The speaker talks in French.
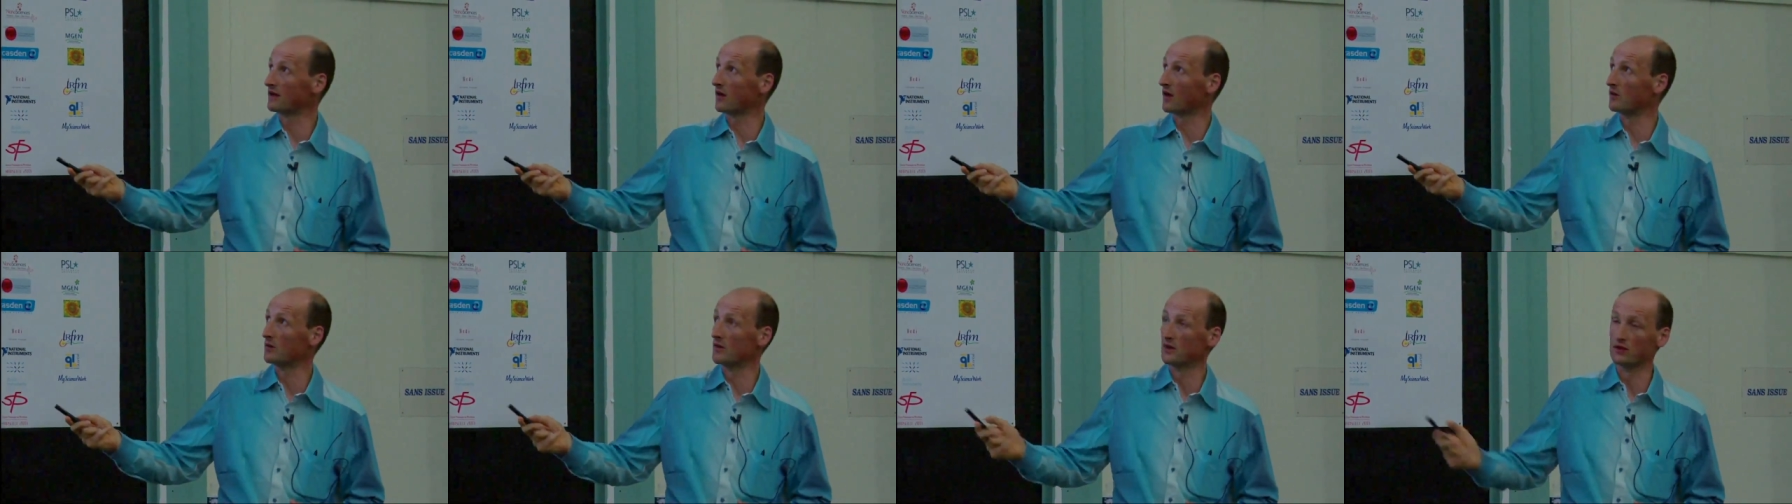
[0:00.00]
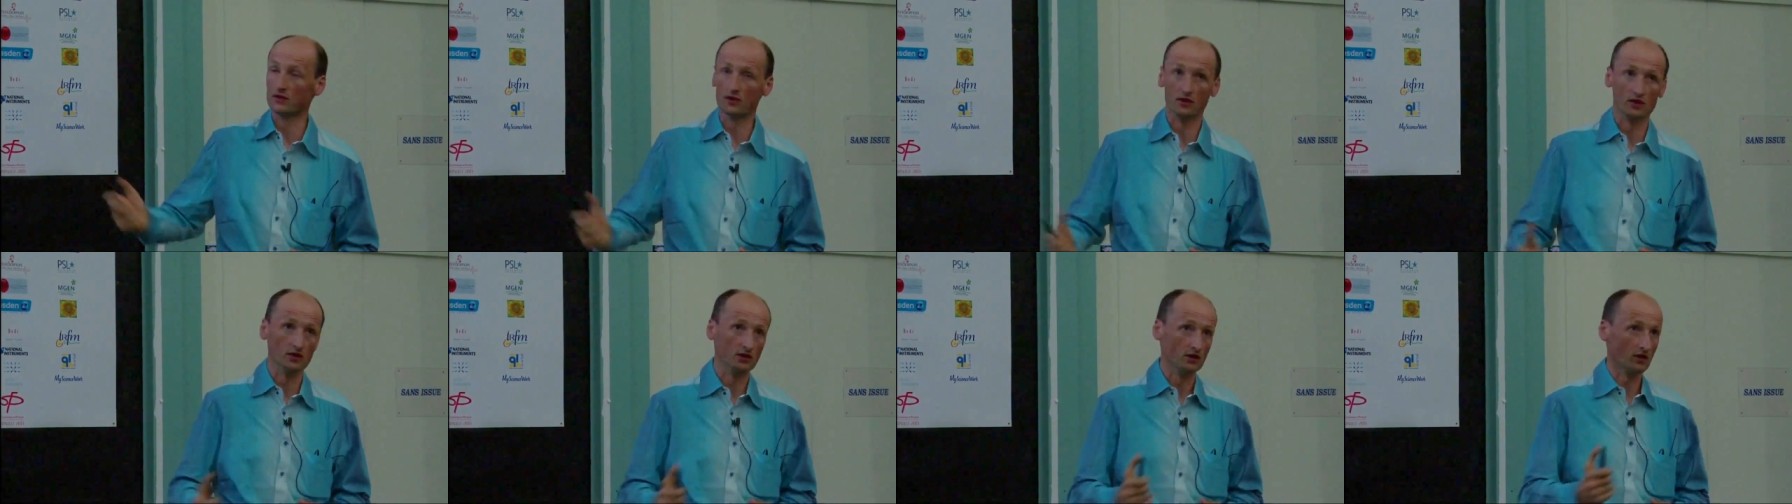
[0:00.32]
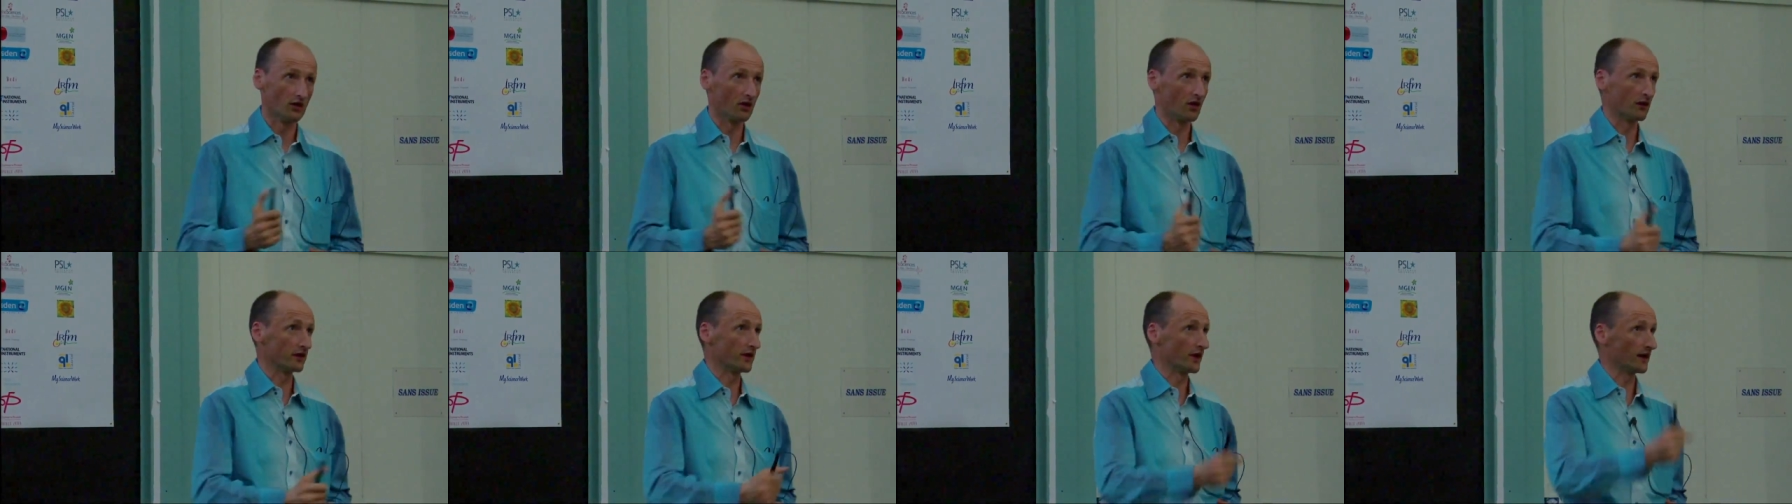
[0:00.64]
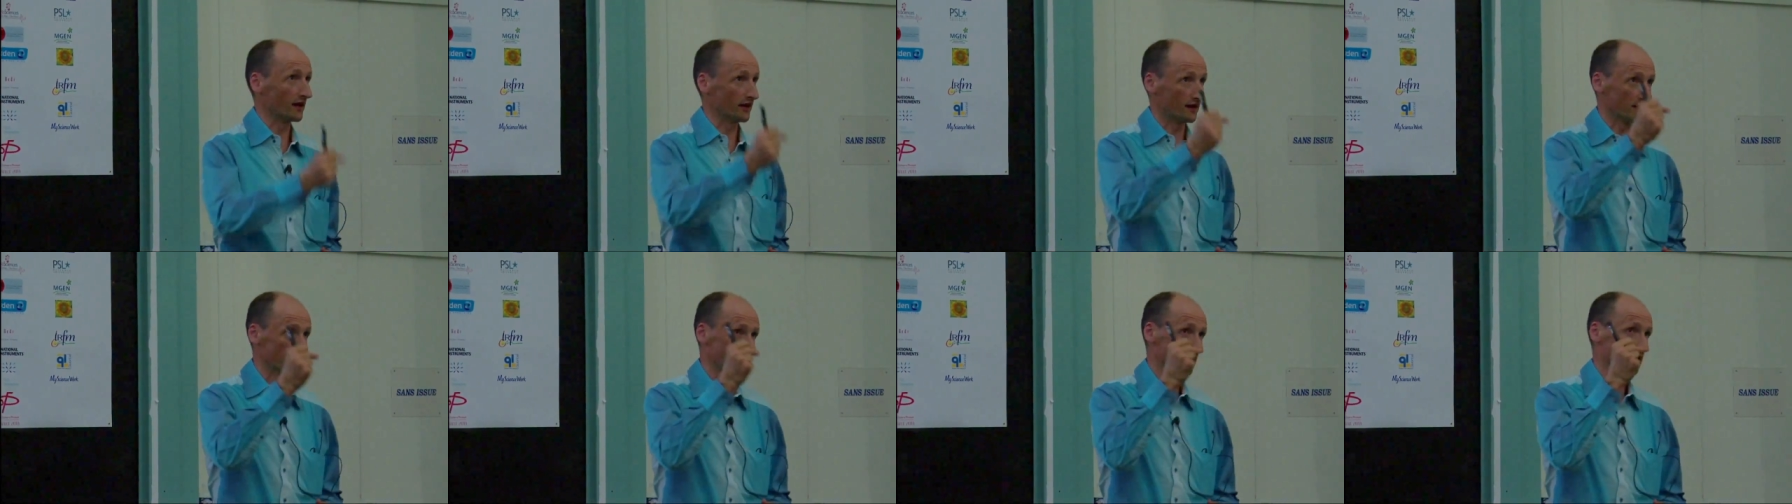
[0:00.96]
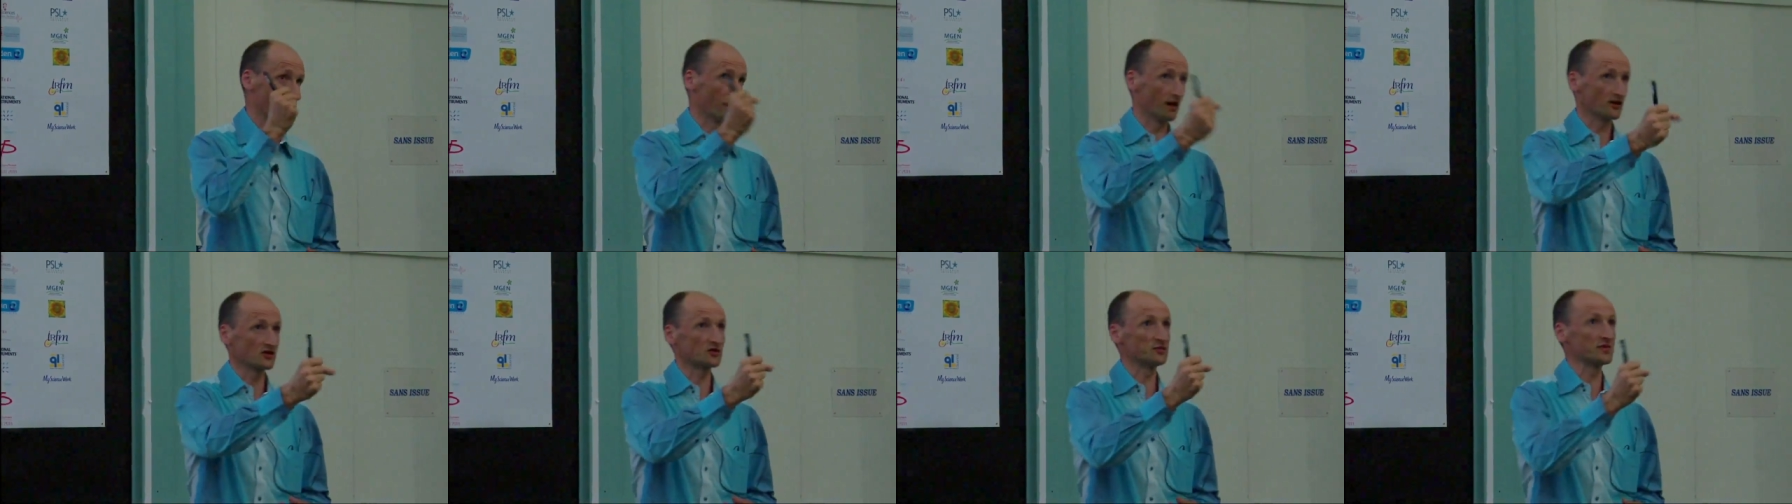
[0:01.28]
en milieu, on a
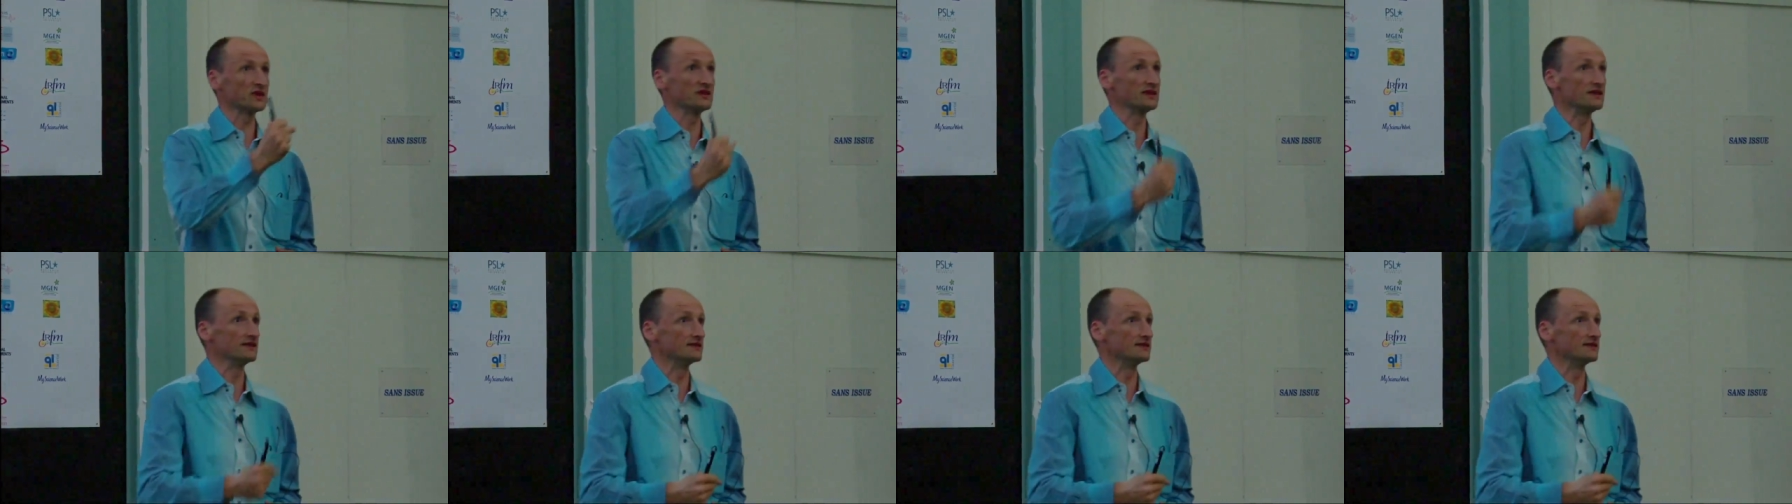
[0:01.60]
un spin